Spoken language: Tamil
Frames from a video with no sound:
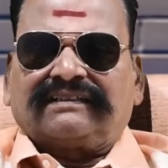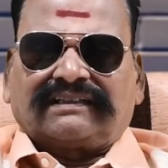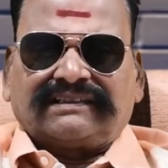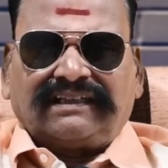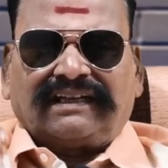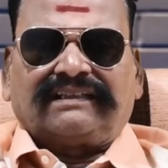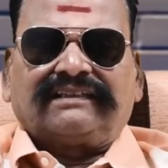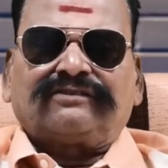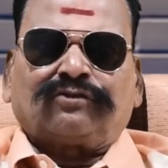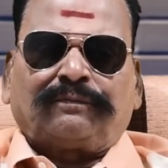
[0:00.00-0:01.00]

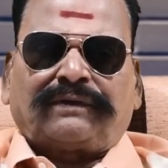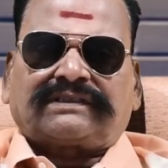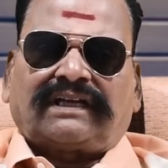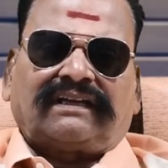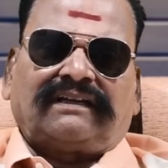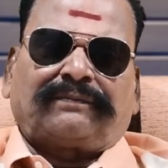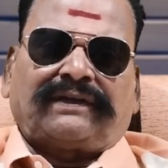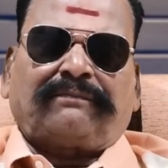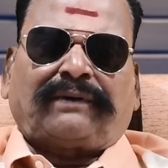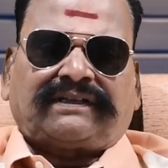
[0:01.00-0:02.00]
ரஜினிகாந்துக்கு சூப்பர் ஸ்டார் என்ற
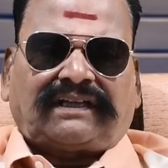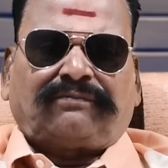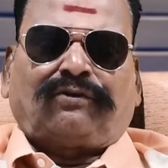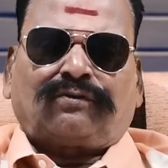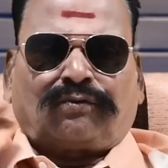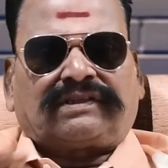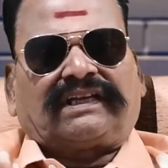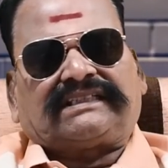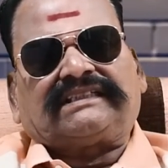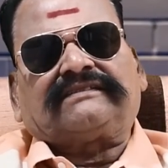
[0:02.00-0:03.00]
பெயர் பட்டா போட்டு
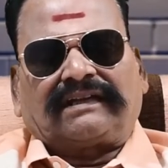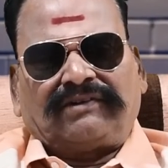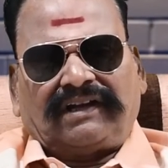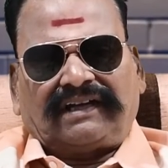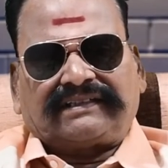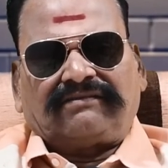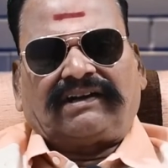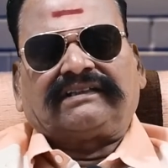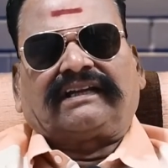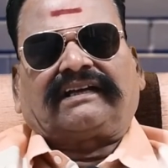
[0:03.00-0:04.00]
கொடுத்தாச்சு தமிழ்நாட்டில்
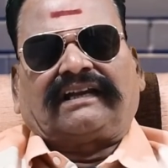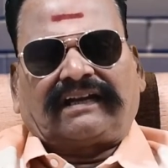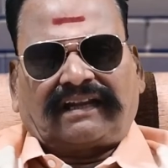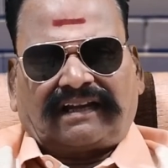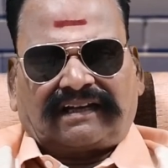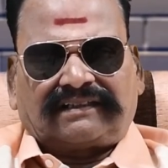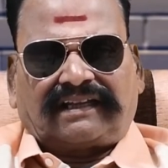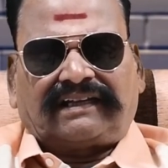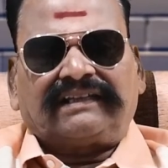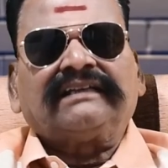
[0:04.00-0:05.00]
வாழ்கிற கன்னடனா
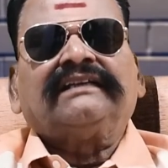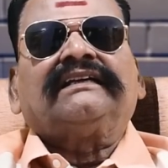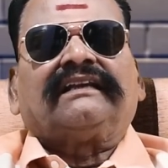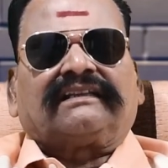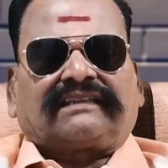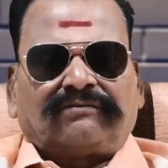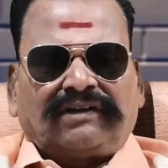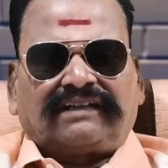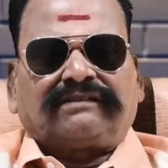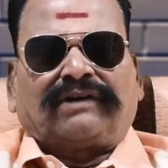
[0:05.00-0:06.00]
இருந்தானே இல்ல
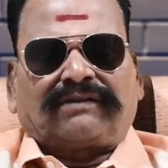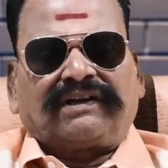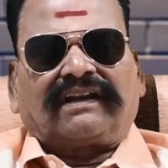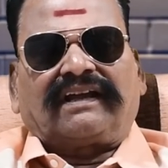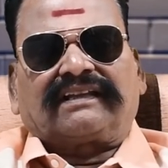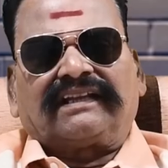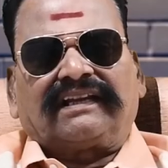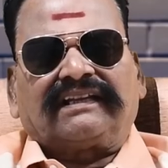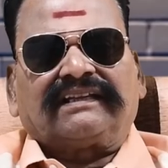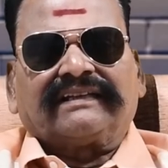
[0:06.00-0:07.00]
தமிழ்நாட்டு மருமகனா
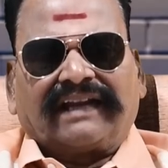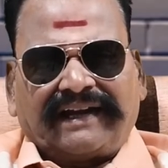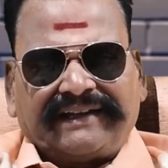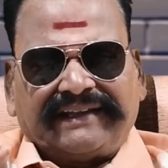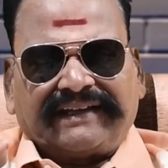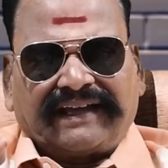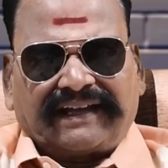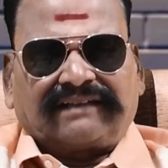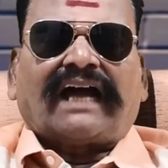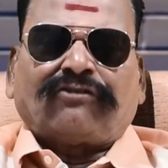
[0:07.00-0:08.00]
இருந்தானே
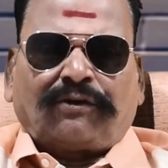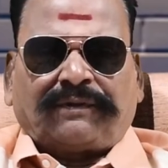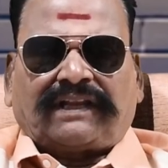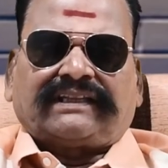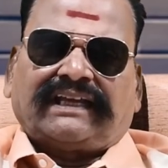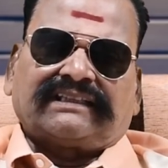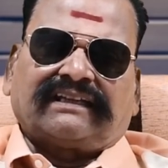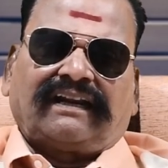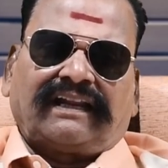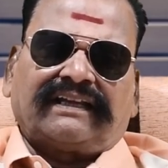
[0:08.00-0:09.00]
நடிகர் அவர் பட்டத்தை ஏன்
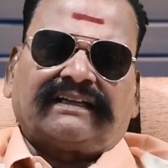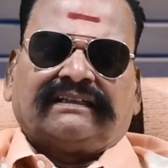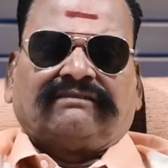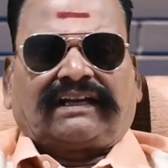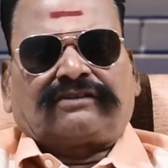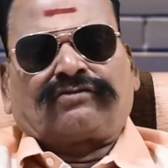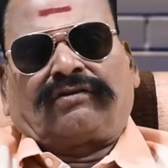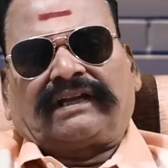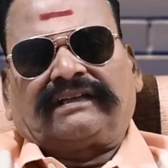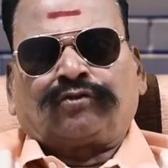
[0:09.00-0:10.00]
திருடுற நீ வேற
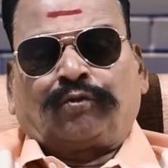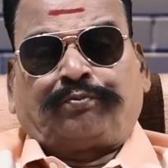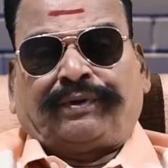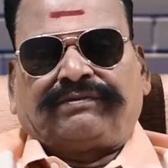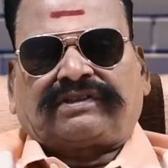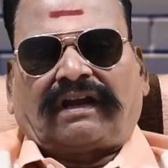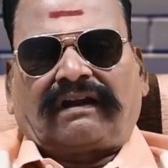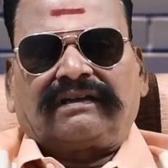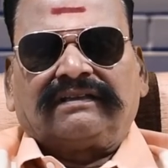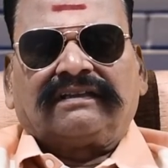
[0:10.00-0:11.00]
சொல்ற சுப்ரீம்
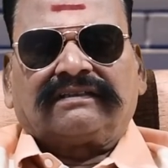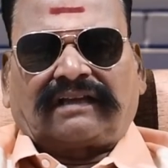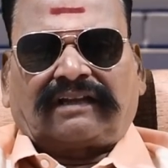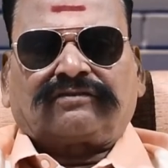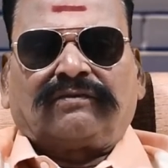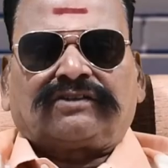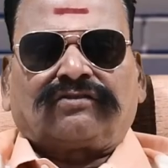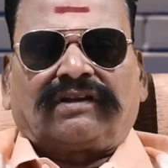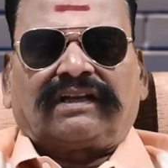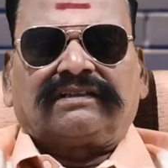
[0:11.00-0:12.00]
ஸ்டார் சரத்குமார்
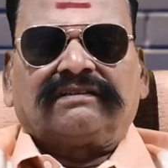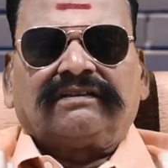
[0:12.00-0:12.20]
சொல்றாரு